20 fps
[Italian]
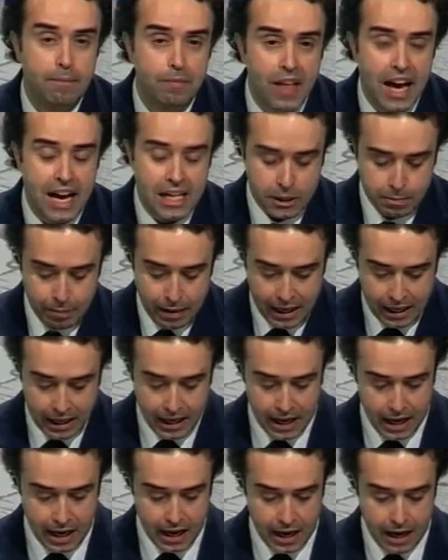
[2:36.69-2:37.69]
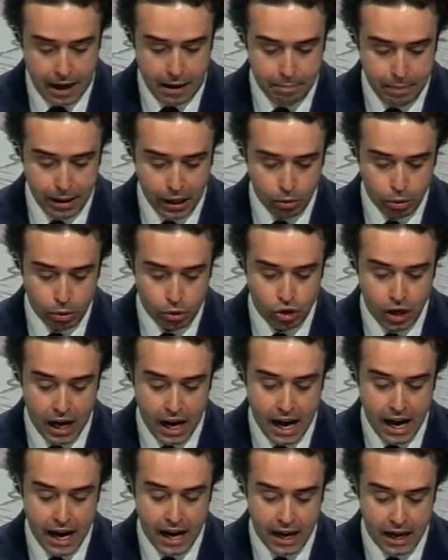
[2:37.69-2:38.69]
Despar eh,
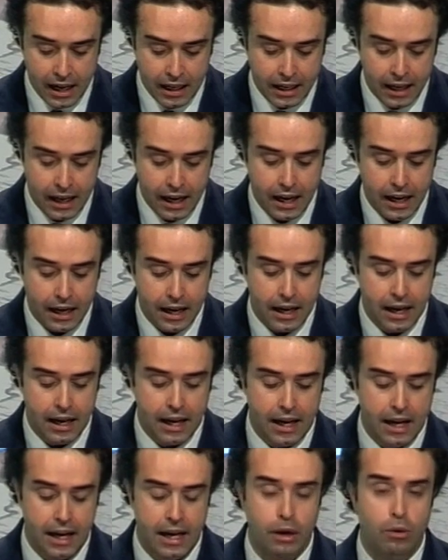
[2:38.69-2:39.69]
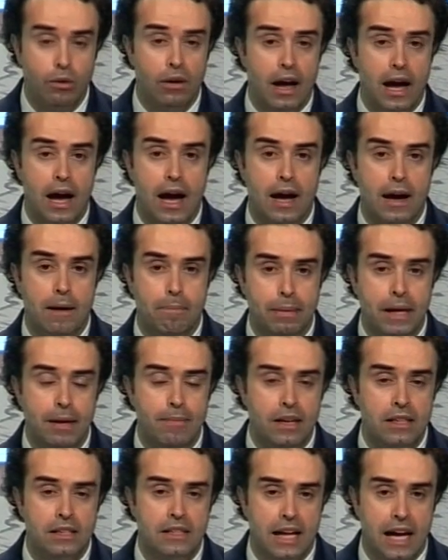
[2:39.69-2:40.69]
Perugia eh, che eh, in una
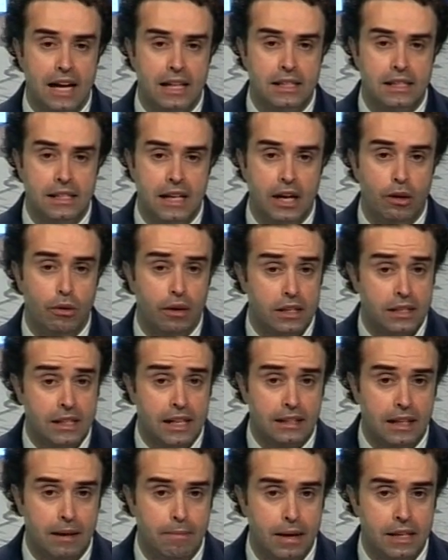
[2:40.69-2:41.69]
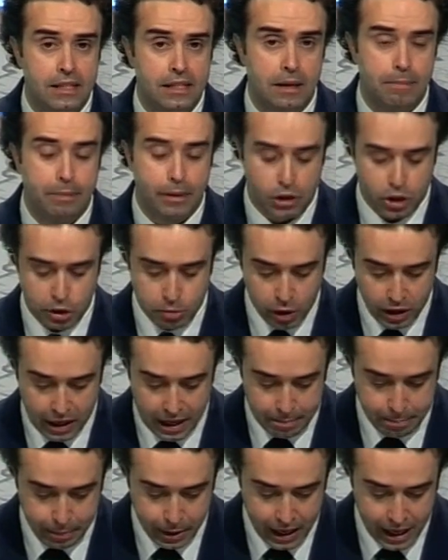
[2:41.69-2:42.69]
prima istanza non è stata ammessa al prossimo
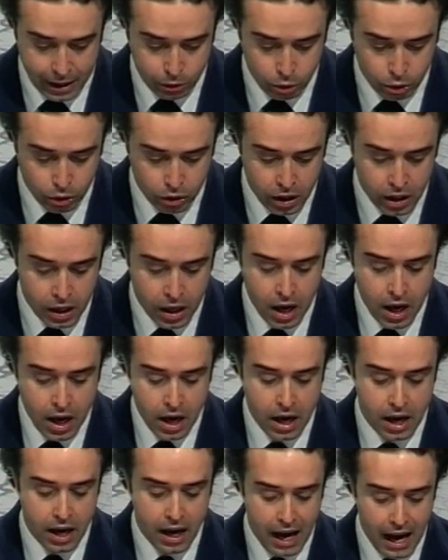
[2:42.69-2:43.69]
campionato di eh,